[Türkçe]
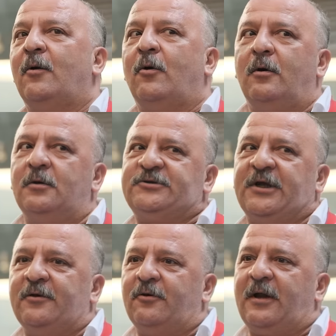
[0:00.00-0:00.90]
O
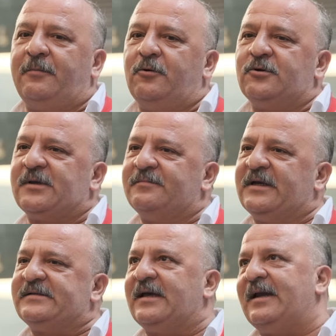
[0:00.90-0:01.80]
şeyi görebiliyorsam,
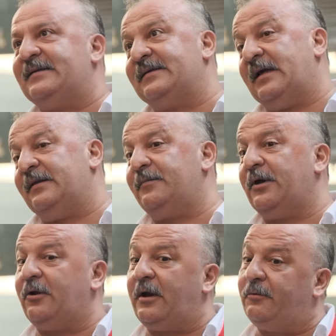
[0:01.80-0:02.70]
cesareti kendimde
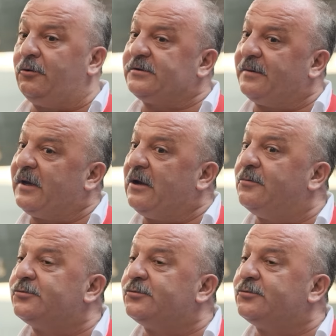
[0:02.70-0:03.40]
görebiliyorsam geliyorum